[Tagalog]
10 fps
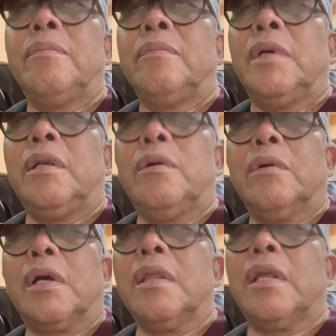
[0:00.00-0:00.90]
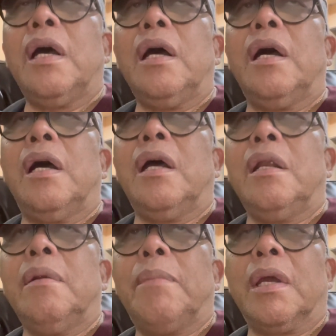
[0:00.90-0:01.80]
ano,
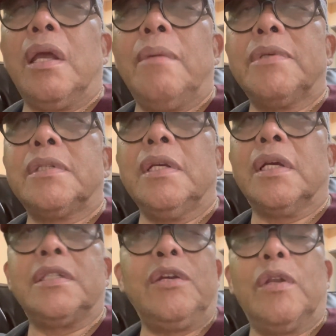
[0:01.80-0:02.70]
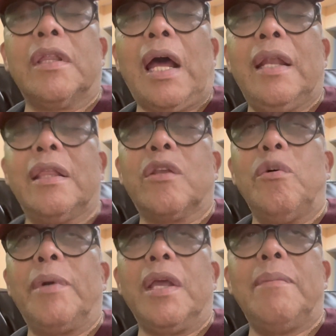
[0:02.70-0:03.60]
kantahan, mag-MC kasi yon talent
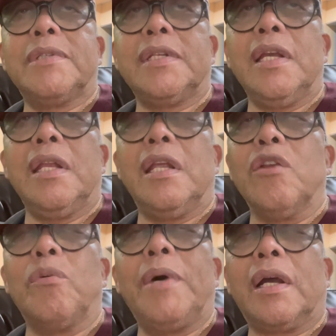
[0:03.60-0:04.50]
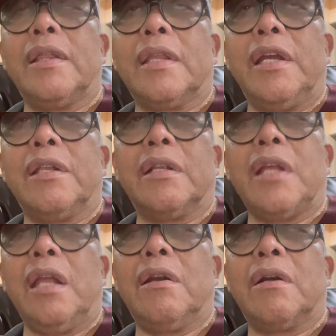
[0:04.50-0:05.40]
ko, mag-MC din kumakanta
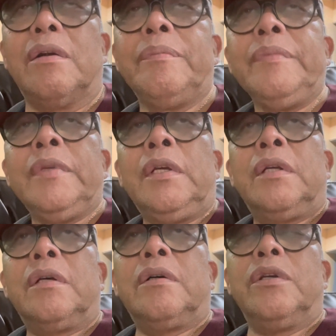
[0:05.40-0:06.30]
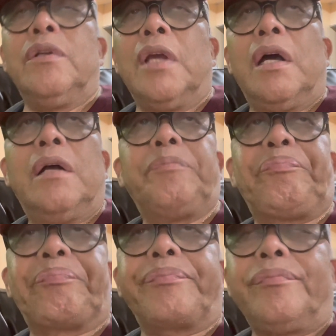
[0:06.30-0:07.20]
entertainer. Oh, yun nga.
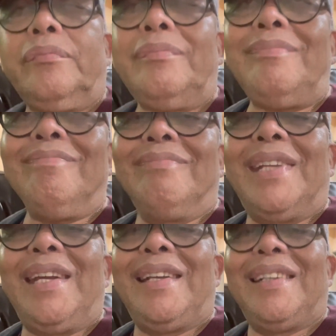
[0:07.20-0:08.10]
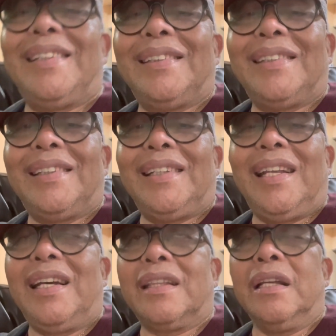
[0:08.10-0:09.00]
Then,
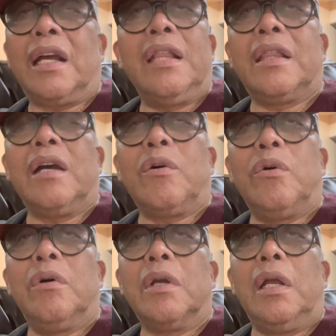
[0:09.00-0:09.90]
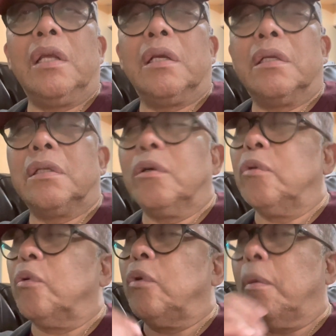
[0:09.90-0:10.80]
lahat ng kanta ko galing ano,
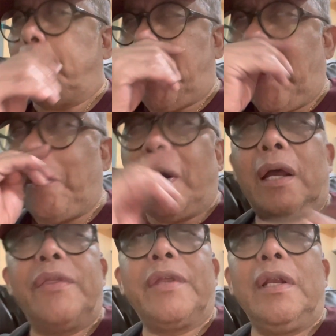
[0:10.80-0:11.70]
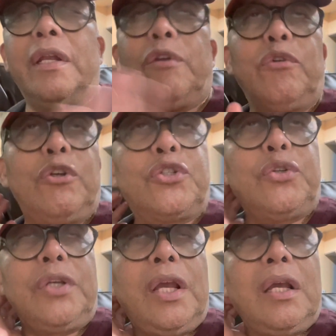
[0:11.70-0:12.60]
nung unang panahon, mga kanta nila Nonoy
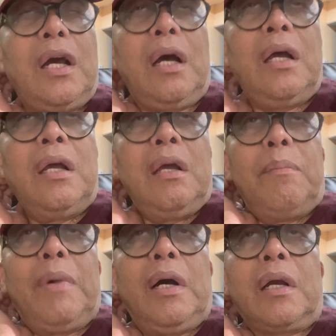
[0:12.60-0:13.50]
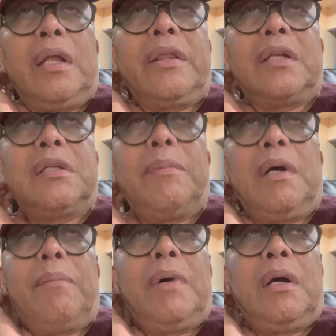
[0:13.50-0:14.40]
Sunyega, mga kanta sa
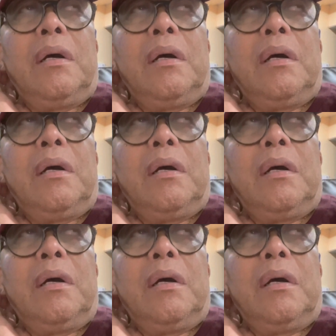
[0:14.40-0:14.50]
mga mga